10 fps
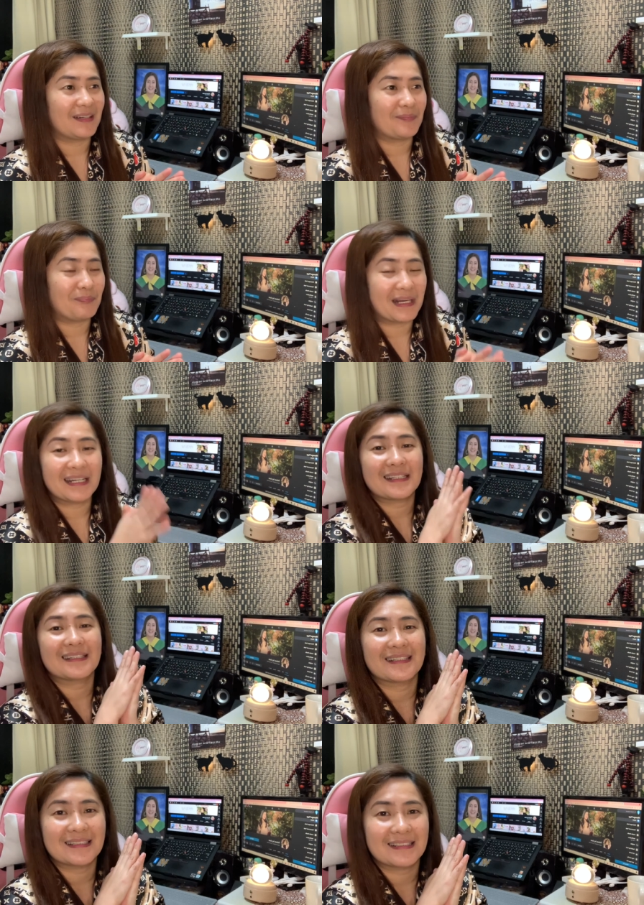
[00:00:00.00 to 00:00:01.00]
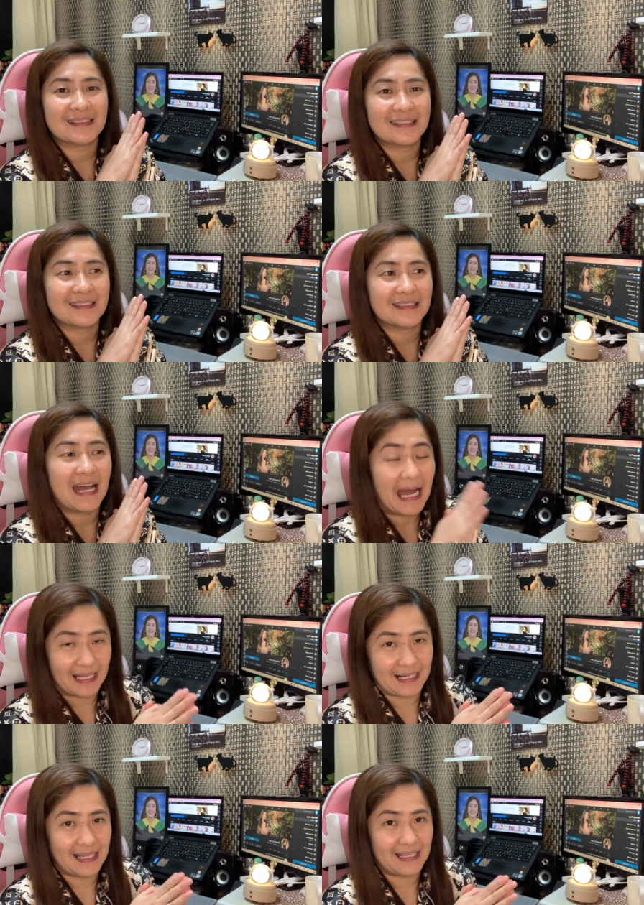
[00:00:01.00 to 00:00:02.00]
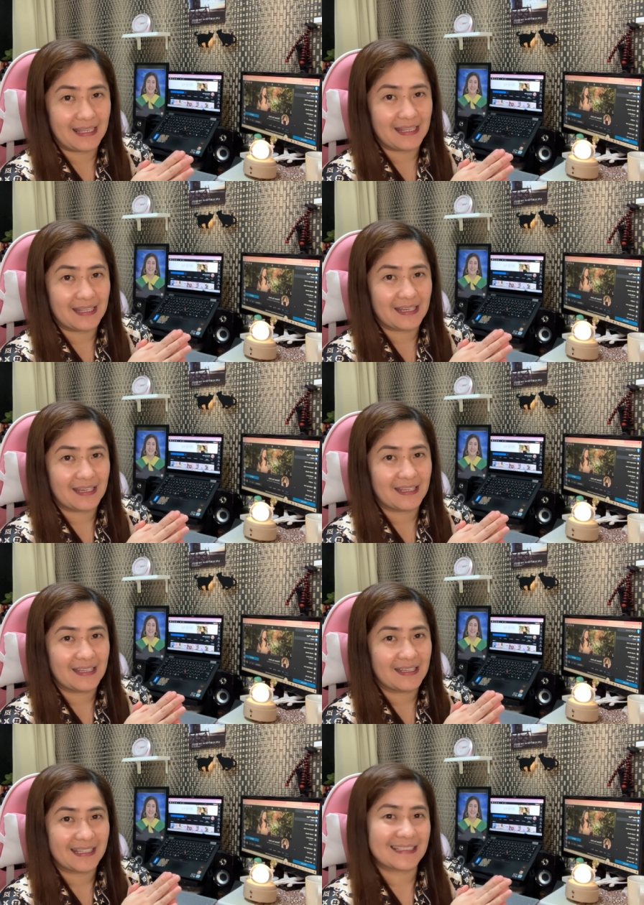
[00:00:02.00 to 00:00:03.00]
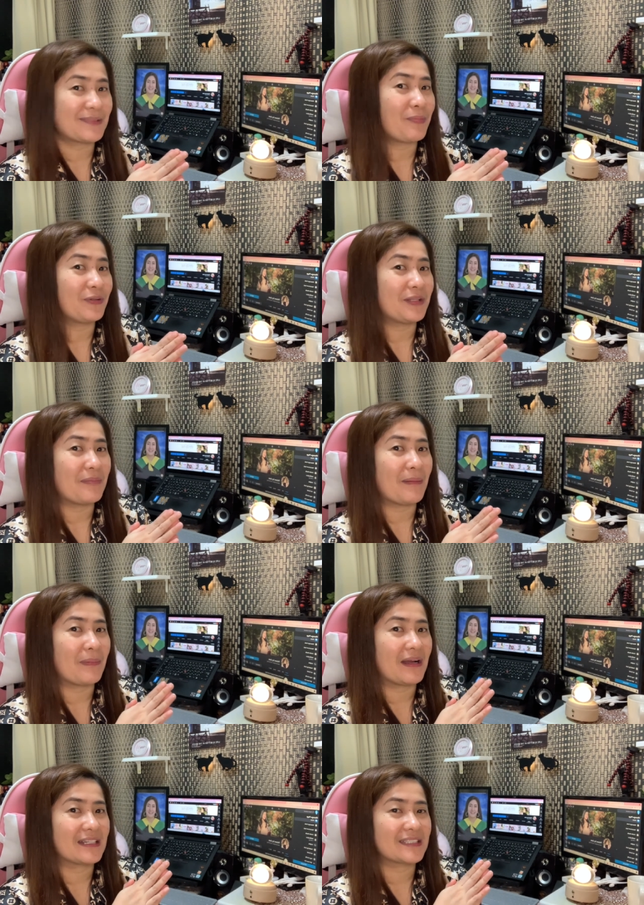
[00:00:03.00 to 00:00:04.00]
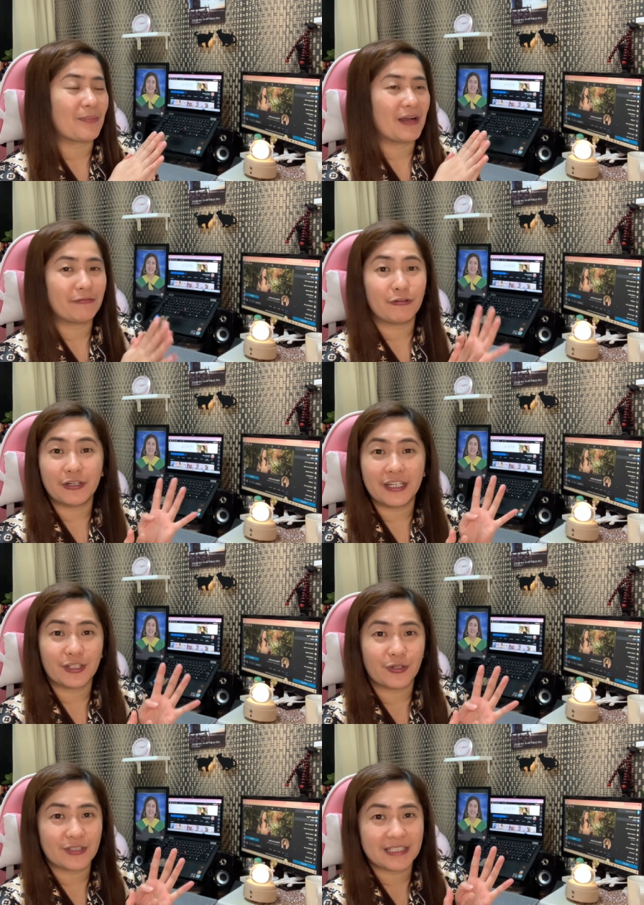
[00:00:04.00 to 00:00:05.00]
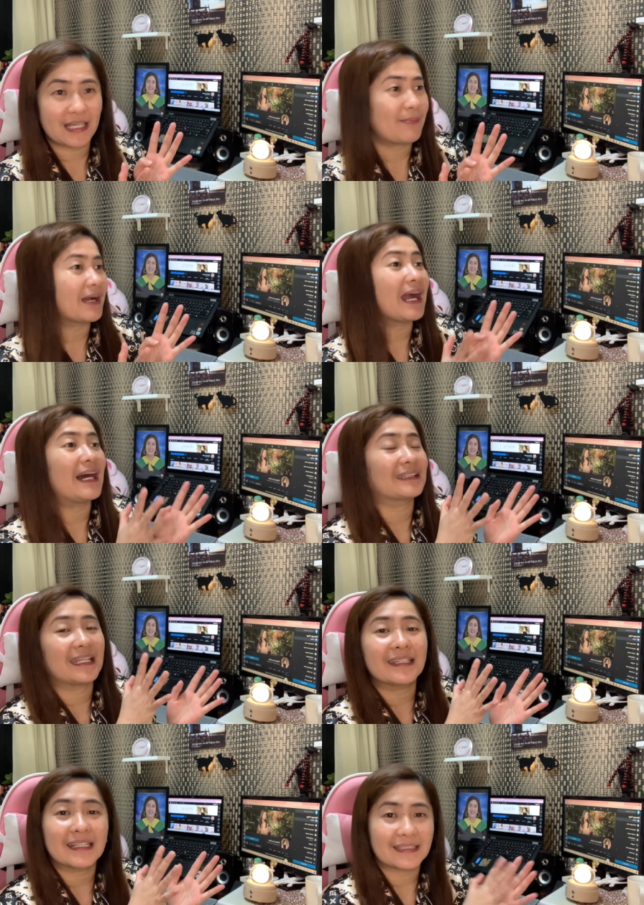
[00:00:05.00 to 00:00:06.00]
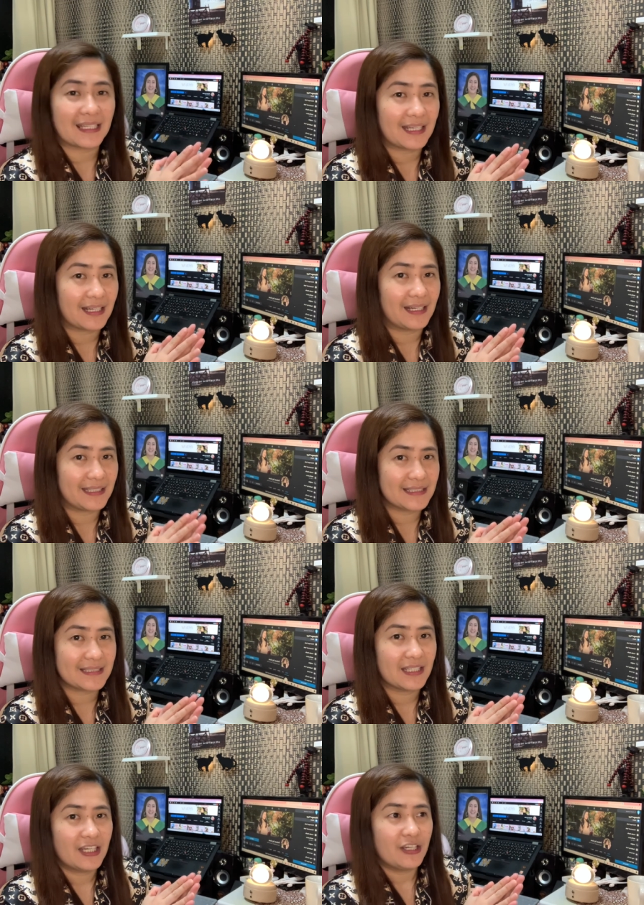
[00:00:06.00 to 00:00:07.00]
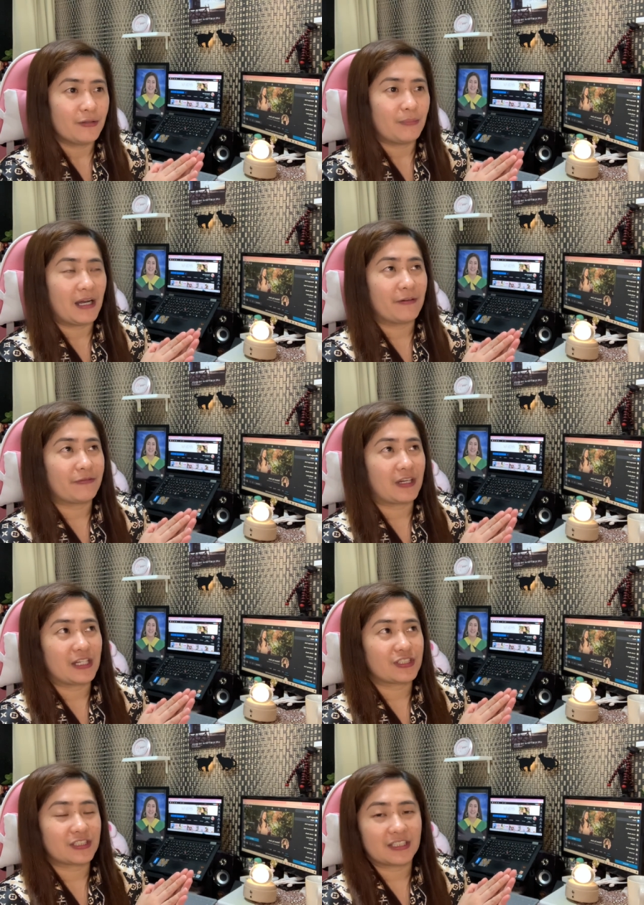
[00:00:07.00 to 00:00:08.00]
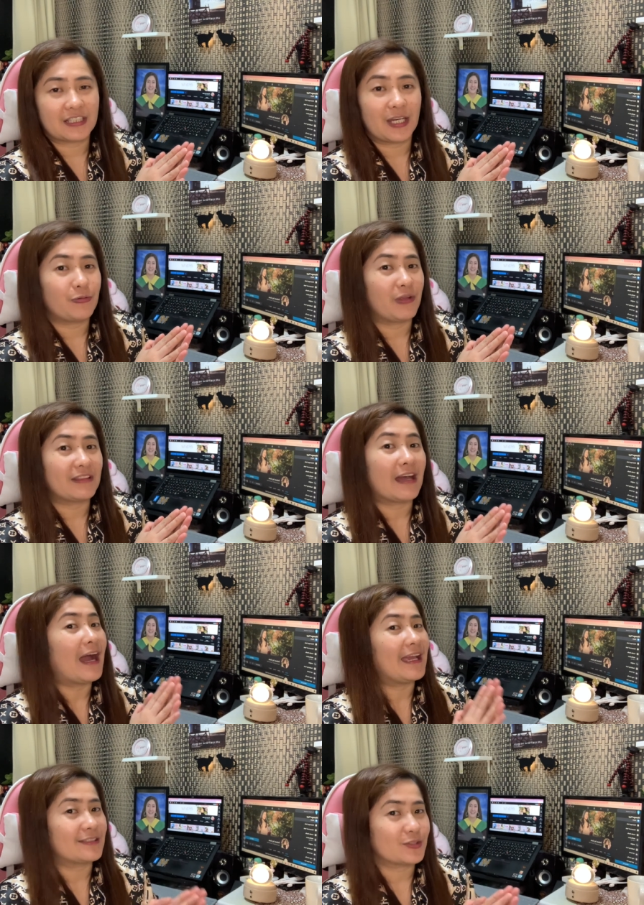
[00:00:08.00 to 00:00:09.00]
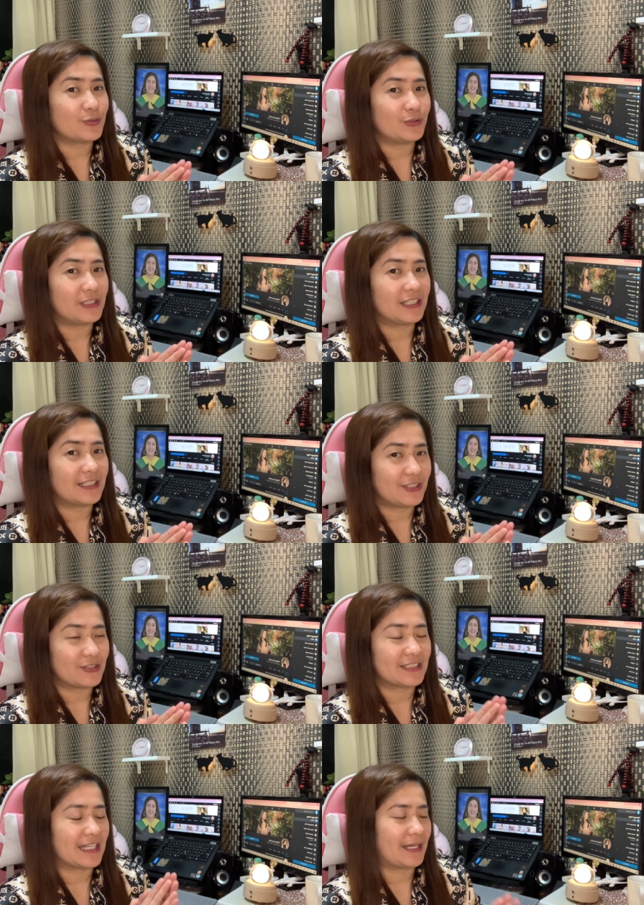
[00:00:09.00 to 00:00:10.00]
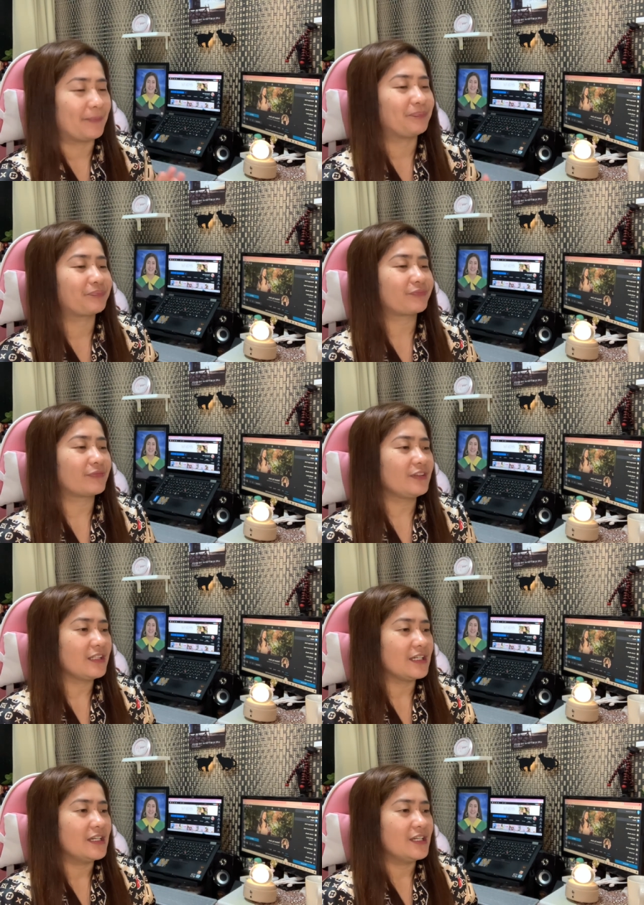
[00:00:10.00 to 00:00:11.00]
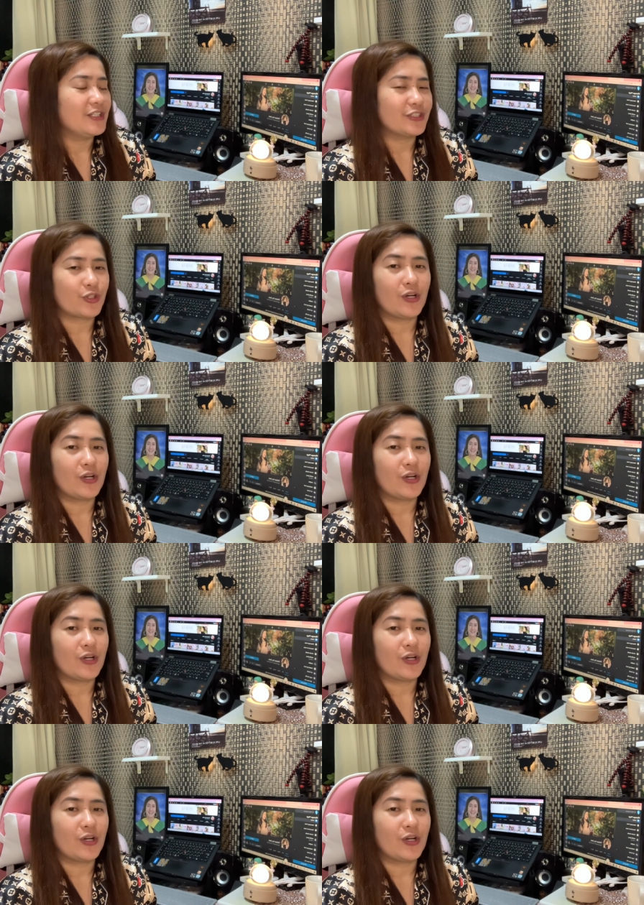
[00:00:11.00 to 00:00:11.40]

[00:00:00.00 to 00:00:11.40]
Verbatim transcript: mag-aral. Kasi po, di ba, pag sa mga 4-year course na mag attend ka talaga is mga fresh graduate ng high school. Yun sila. So,